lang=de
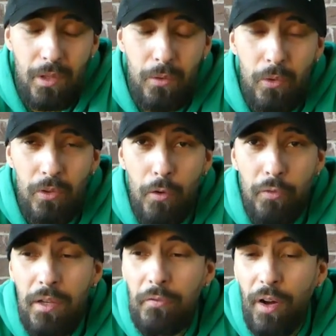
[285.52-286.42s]
Und auf
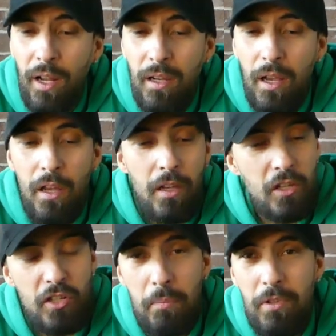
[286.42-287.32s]
jeden Fall,
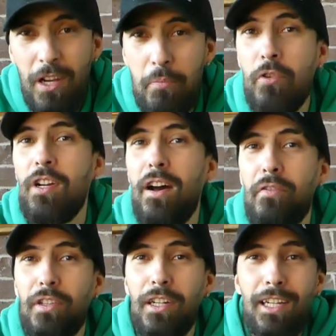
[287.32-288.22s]
ich habe mit
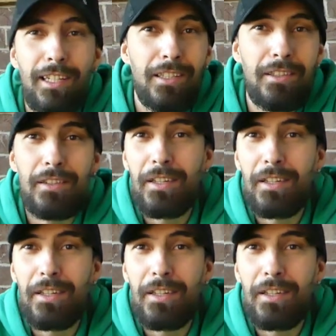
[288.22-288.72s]
Repograf geredet,